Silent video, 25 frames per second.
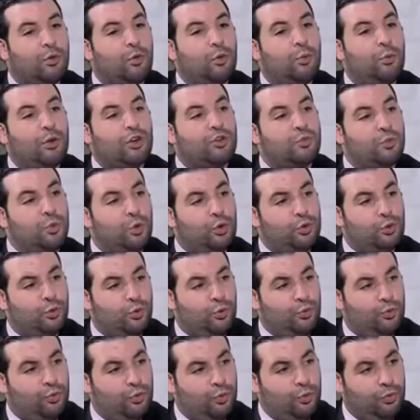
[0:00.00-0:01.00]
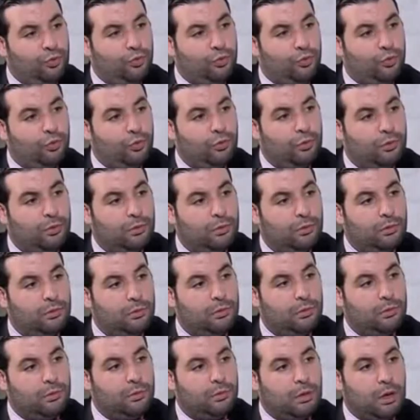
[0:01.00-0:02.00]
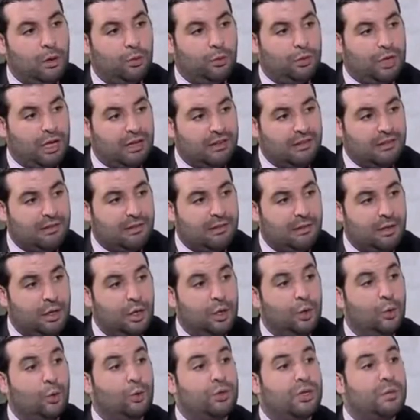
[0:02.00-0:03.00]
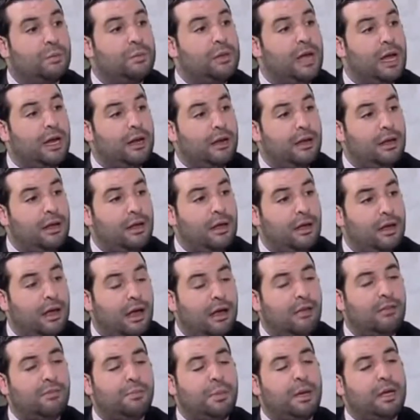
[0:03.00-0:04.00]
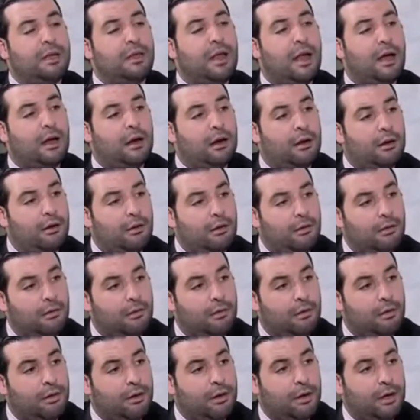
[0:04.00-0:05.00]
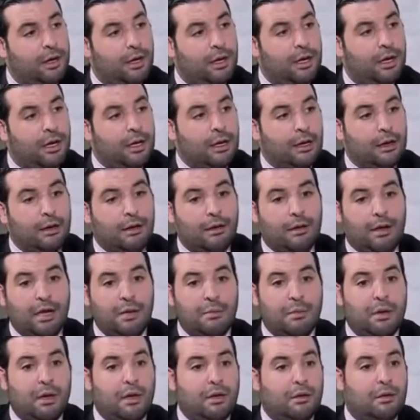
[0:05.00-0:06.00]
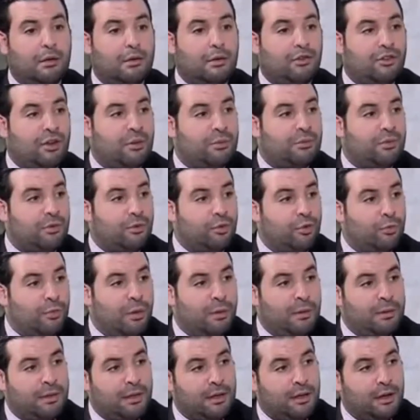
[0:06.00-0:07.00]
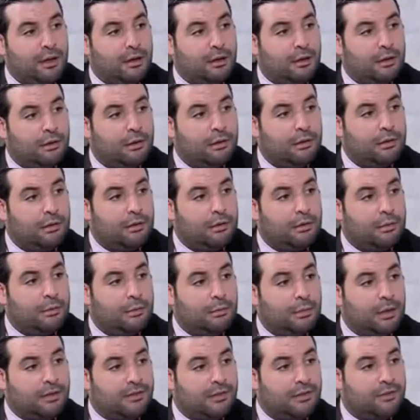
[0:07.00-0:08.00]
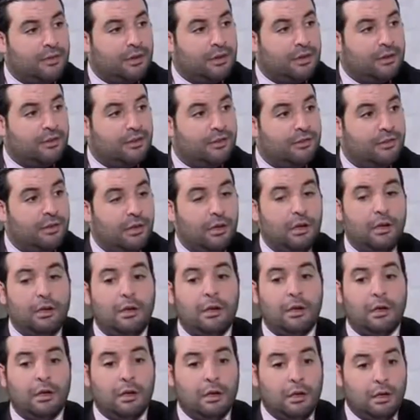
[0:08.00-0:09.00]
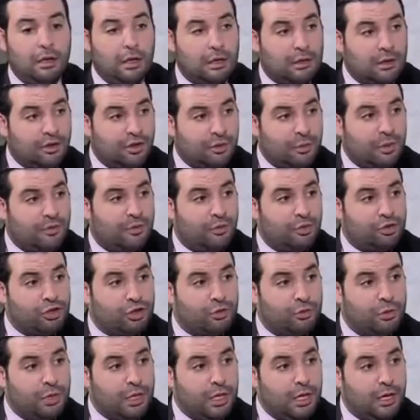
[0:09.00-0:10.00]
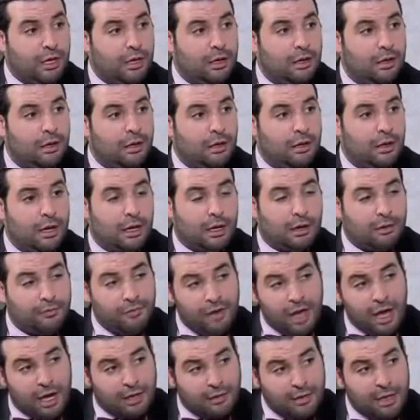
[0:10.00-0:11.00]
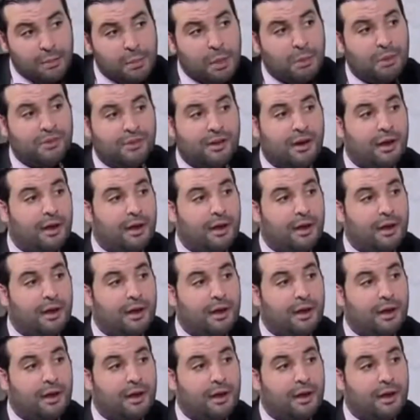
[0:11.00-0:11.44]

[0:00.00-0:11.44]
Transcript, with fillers: تاخذ مجموعة نصوص أو نص وتبني عليه ان سبيكتاكل كيما تجربة النوبة مثلا مع صفات الجزيري هي تجربة فرجوية لكن فيها كتيبة